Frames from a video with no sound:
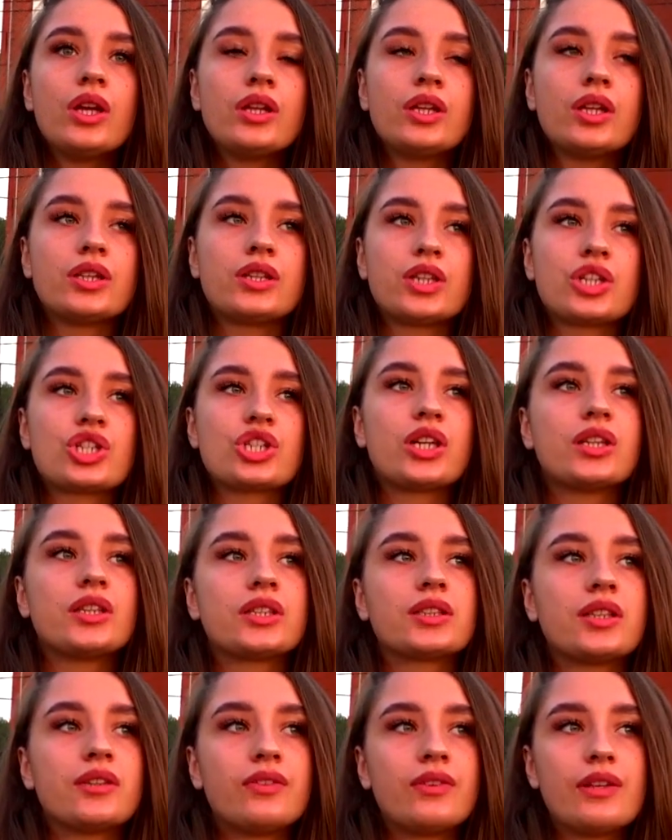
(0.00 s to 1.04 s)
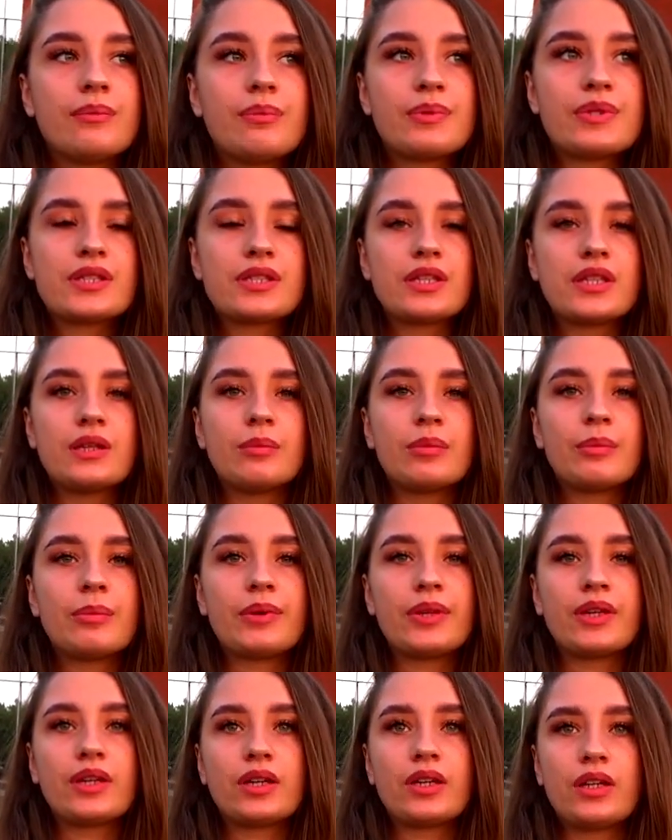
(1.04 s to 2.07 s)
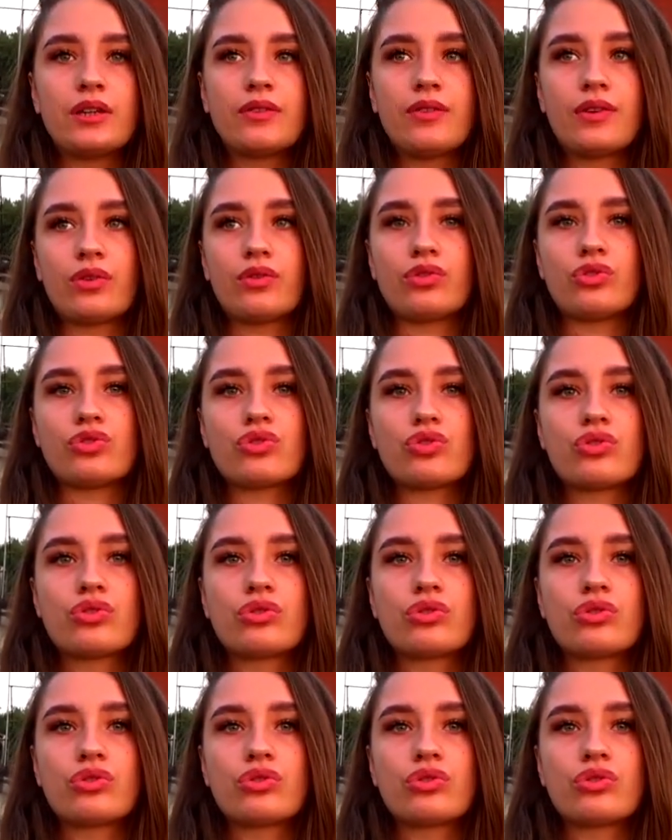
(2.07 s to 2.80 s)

Нет, я жила тогда в Липецке, и мы поехали в Воронеж.